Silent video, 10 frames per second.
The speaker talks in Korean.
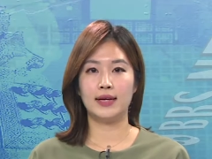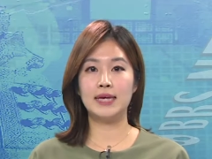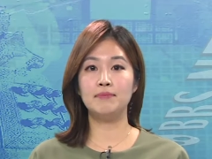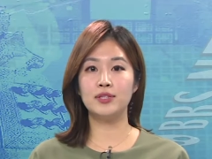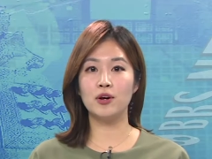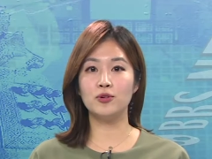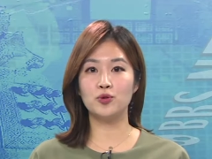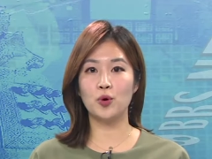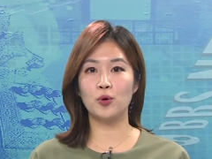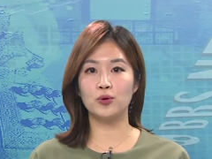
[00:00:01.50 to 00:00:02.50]

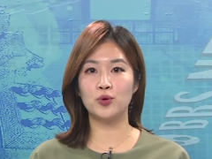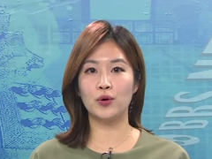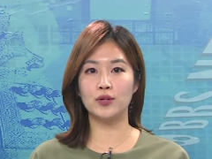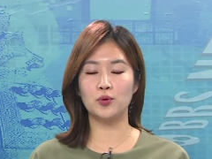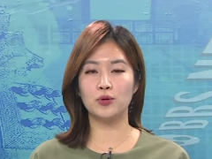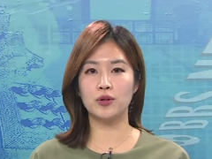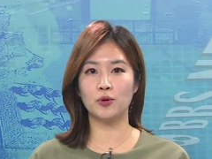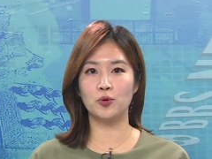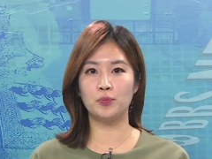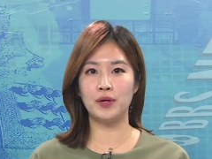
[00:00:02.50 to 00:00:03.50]
김철종 조계종
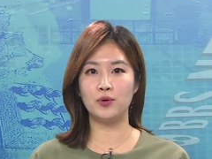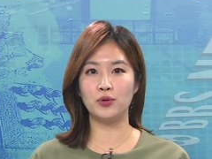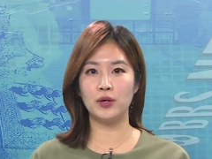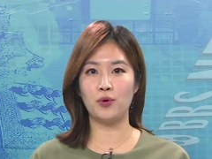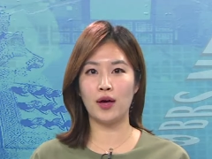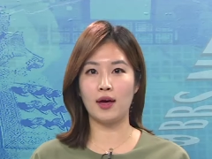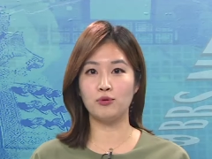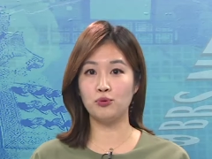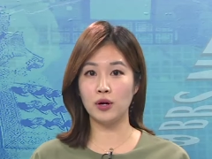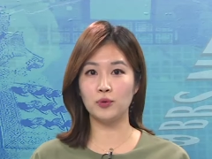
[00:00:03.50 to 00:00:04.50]
전국
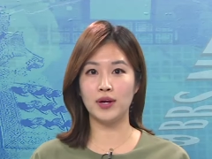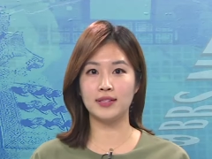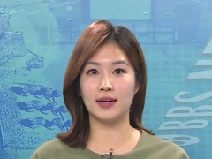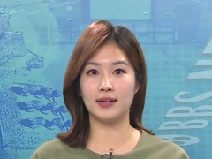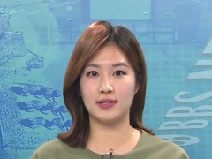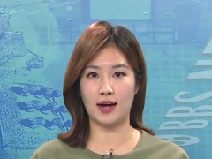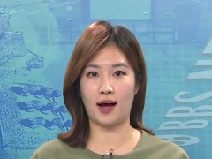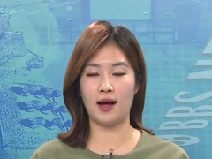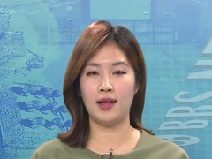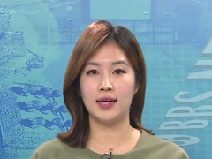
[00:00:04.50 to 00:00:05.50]
비구니회
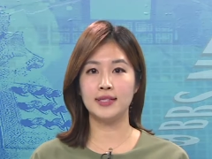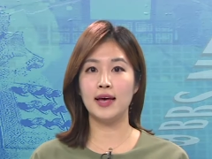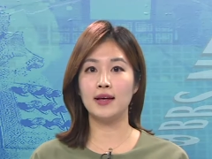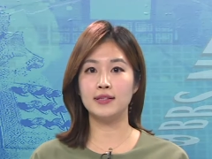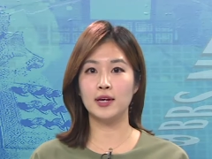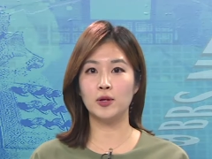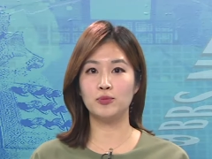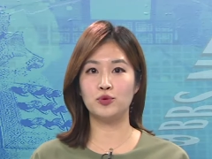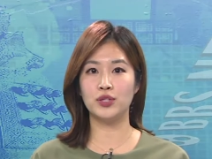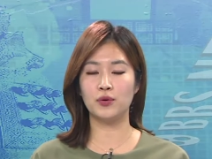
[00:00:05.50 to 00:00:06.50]
후원회장이자
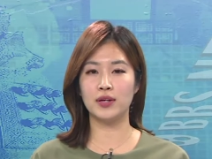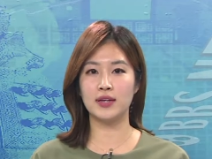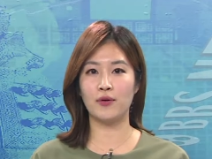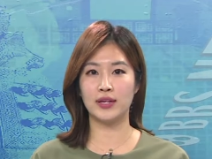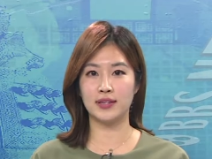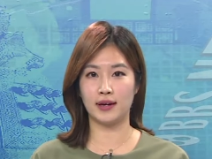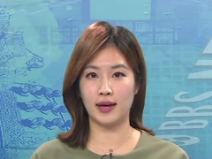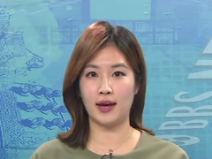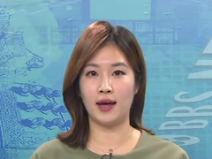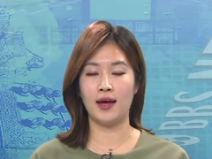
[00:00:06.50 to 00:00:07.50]
새한산업주식회사
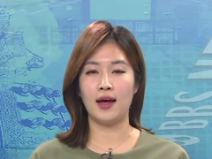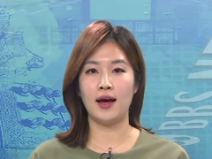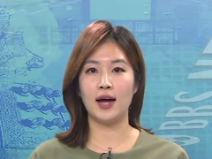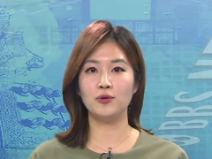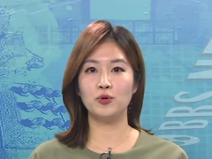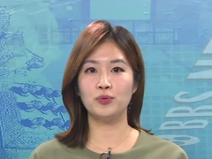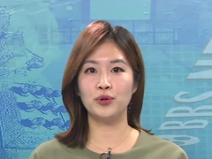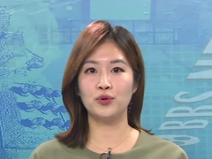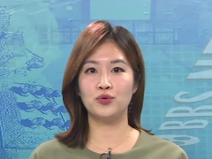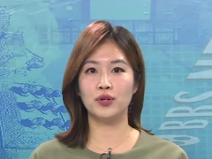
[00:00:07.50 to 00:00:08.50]
회장이
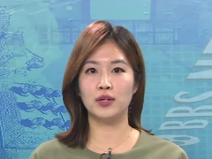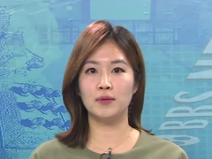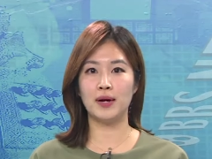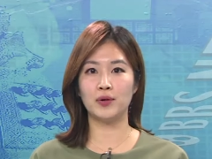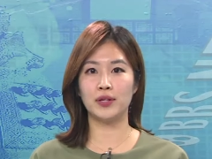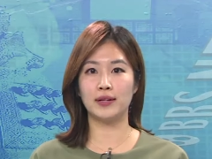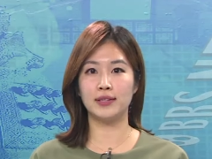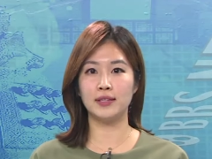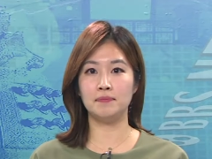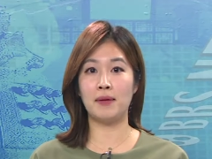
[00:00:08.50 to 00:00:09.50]
한국불교 중흥을
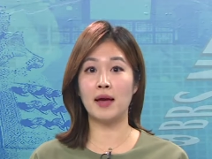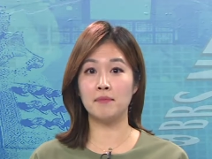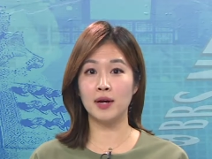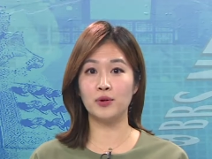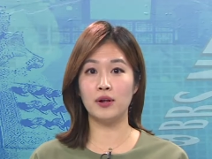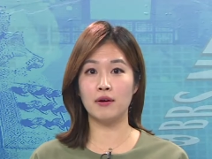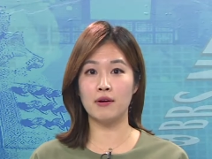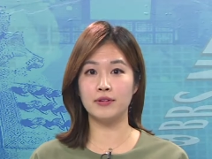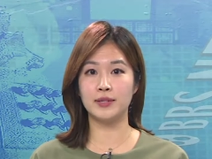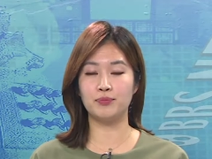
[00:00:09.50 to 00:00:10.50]
발언하는 백만원력
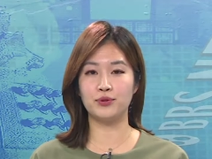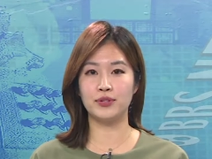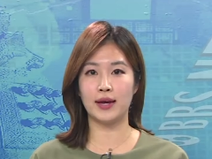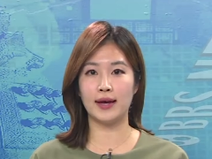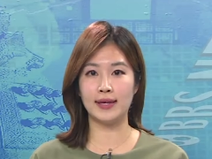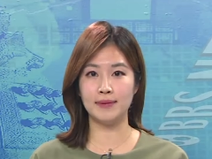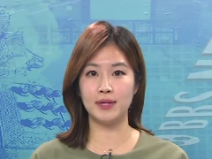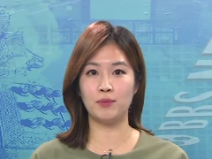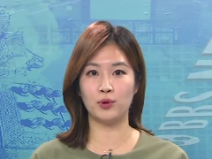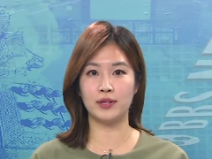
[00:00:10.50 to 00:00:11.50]
결집불사에
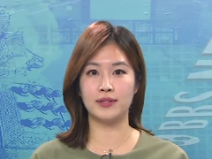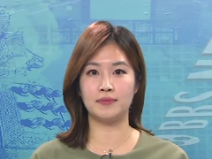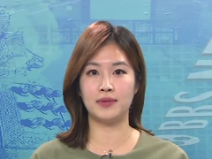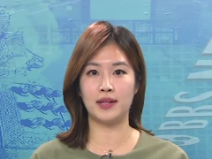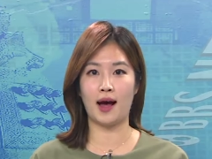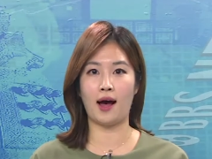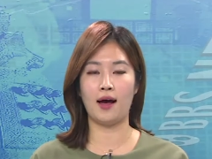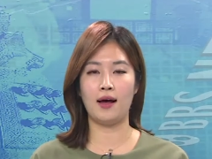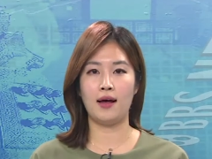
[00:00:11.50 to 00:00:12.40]
힘을 보탰습니다.